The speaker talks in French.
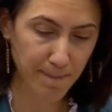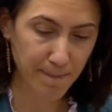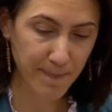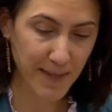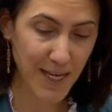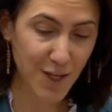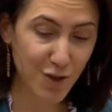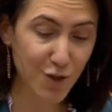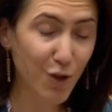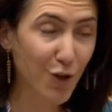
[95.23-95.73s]

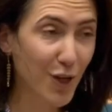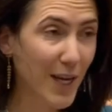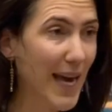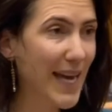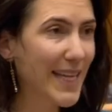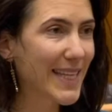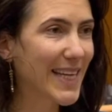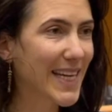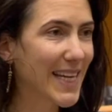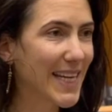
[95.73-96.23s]
Et je
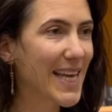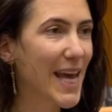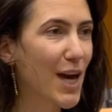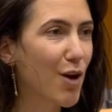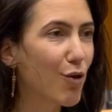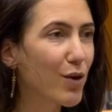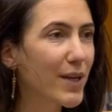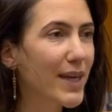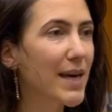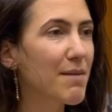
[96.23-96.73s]
regrette qu'il n'y ait
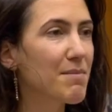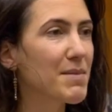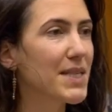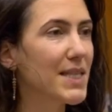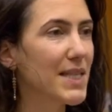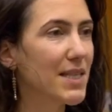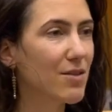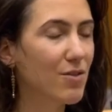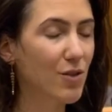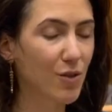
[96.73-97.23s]
aucun
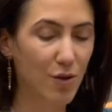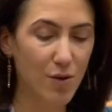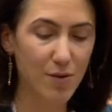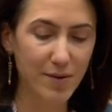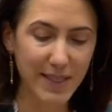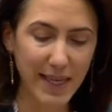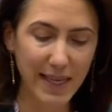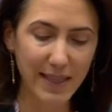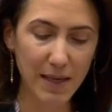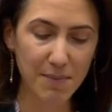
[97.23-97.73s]
ministre dans
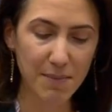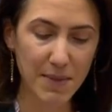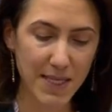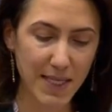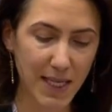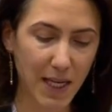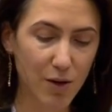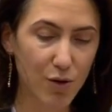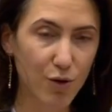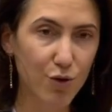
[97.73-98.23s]
cet
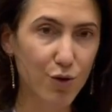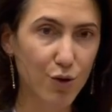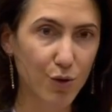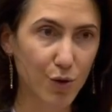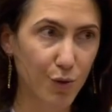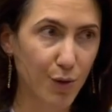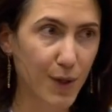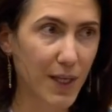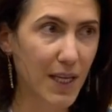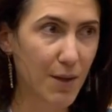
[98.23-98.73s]
hémicycle
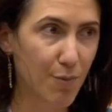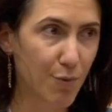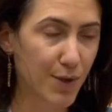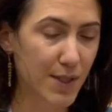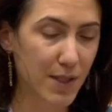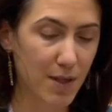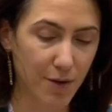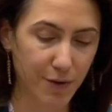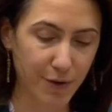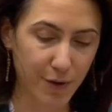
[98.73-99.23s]
aujourd'hui qui
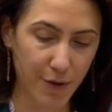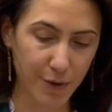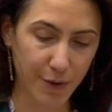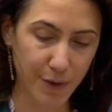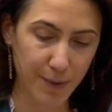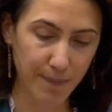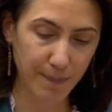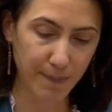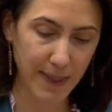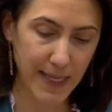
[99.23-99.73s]
puisse l'entendre.
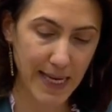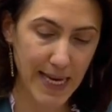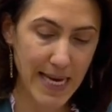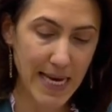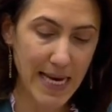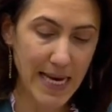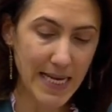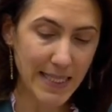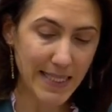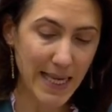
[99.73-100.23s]

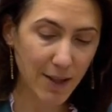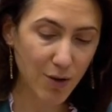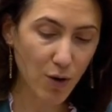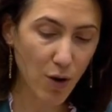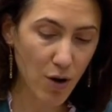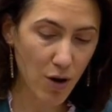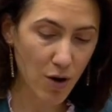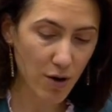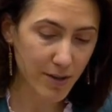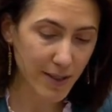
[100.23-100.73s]
Cette
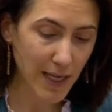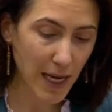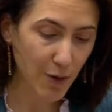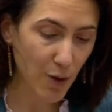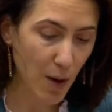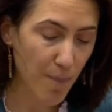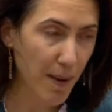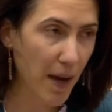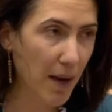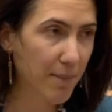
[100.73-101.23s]
relance, elle
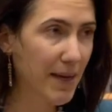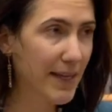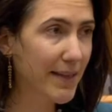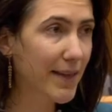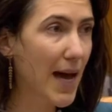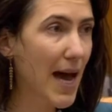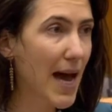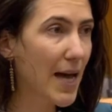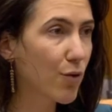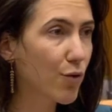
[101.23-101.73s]
doit
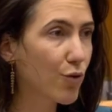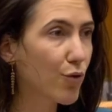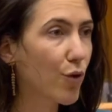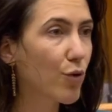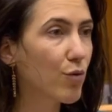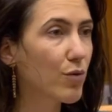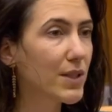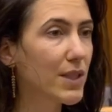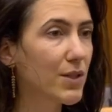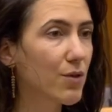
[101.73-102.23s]
permettre à notre
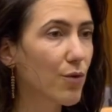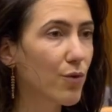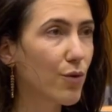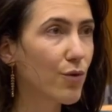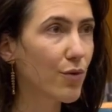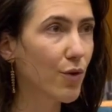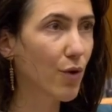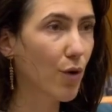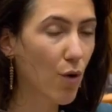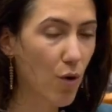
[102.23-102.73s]
continent de
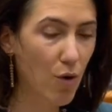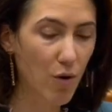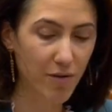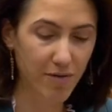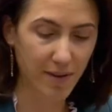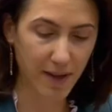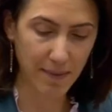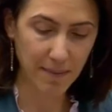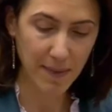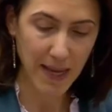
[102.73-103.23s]
se
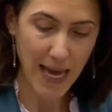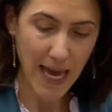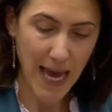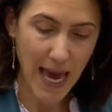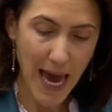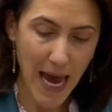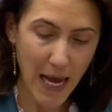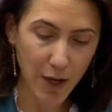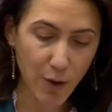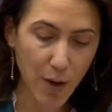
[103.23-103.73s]
relever.
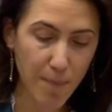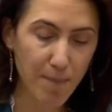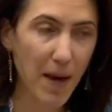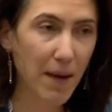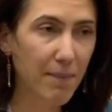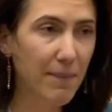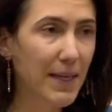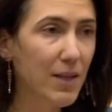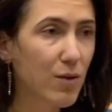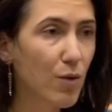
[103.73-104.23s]
Elle doit
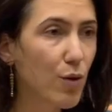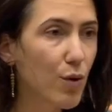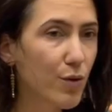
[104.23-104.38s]
permettre aux